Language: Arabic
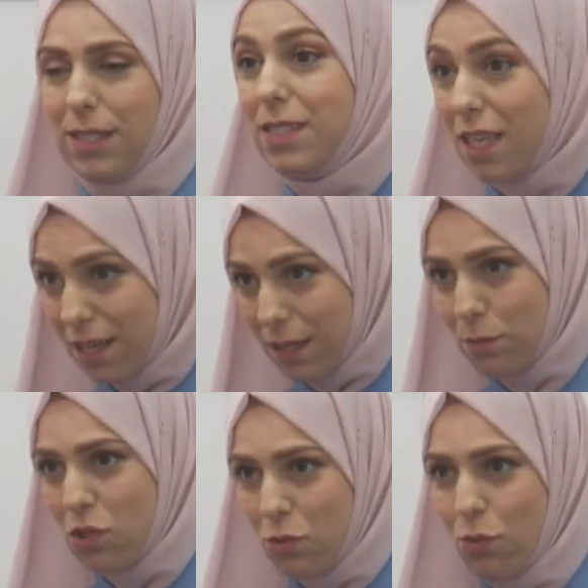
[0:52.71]
انتحر
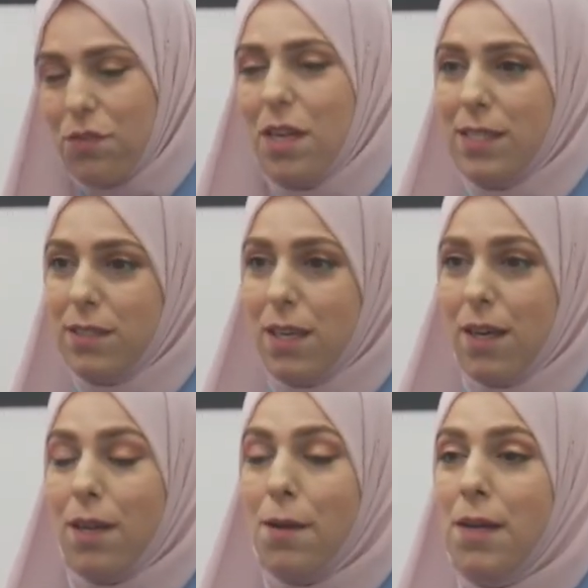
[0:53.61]
ماشي توفي
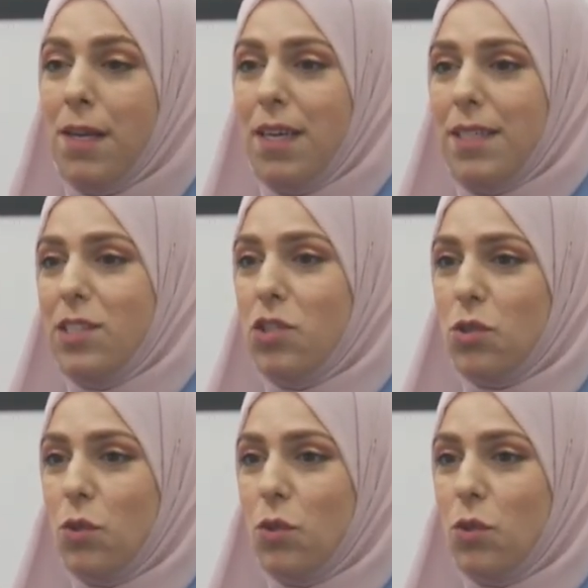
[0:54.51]
انتحر نتيجه